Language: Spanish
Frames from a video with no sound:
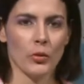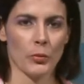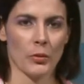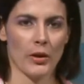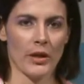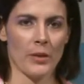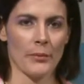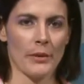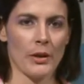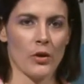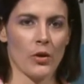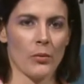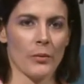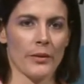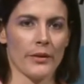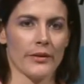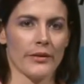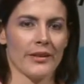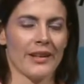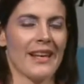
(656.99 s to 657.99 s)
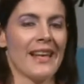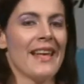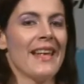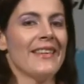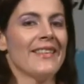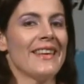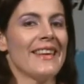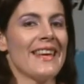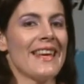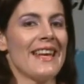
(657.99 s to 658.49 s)
en tu programa e-commerce.
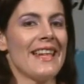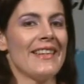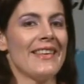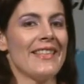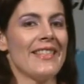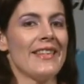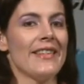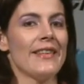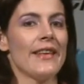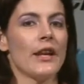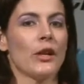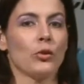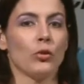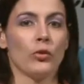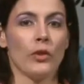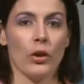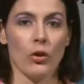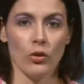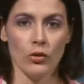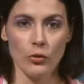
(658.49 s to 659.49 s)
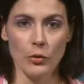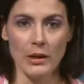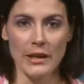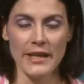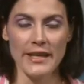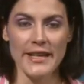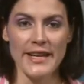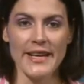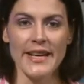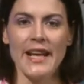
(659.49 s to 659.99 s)
Si quieres iniciar tu negocio
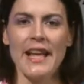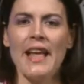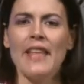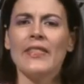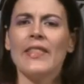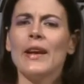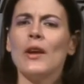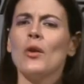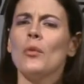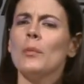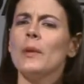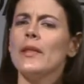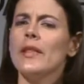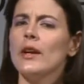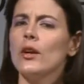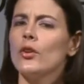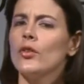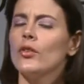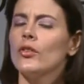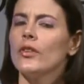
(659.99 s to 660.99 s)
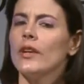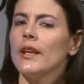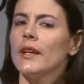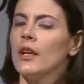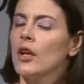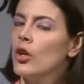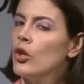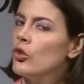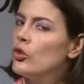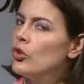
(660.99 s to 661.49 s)
en línea, te conviene
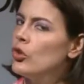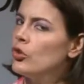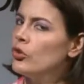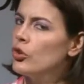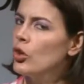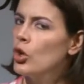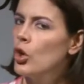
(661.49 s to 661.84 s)
conocer no